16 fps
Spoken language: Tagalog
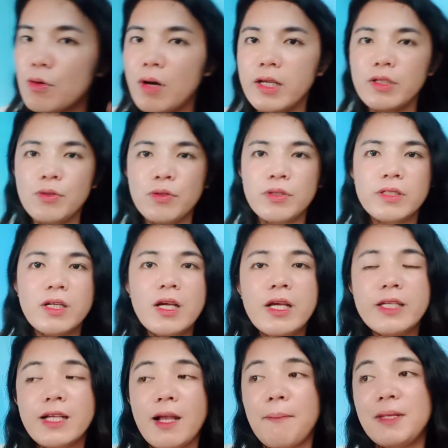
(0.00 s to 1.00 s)
ngayon,
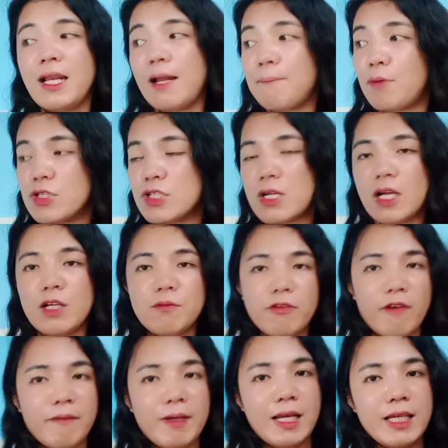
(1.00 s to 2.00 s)
kami na lang po at saka yung
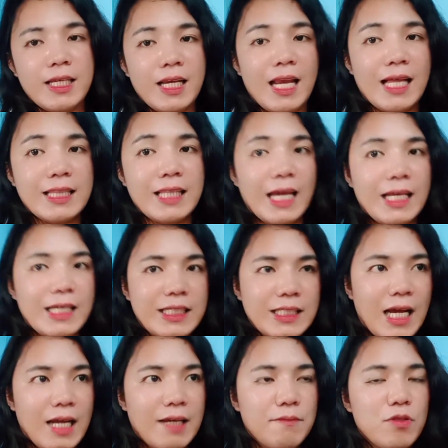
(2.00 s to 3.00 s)
family nila at
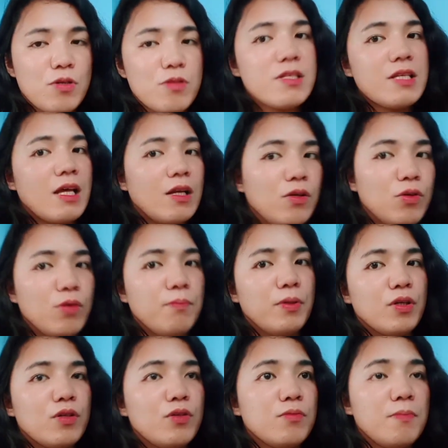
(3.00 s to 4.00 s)
Aileen Caleb doon sa loob.
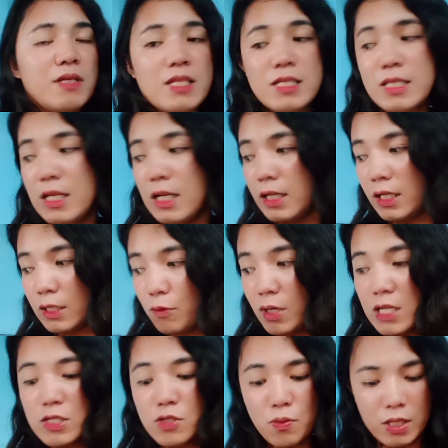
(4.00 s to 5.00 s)
Pero doon busy sila.
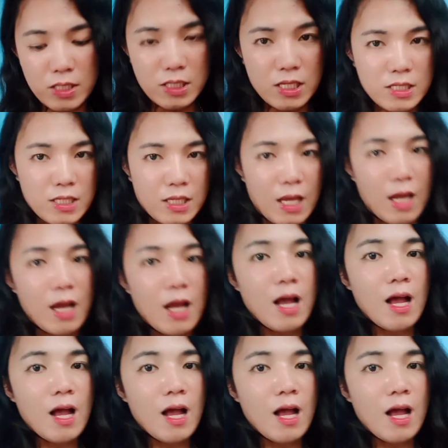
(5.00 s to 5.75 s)
Nagwalis-walis kasi nga,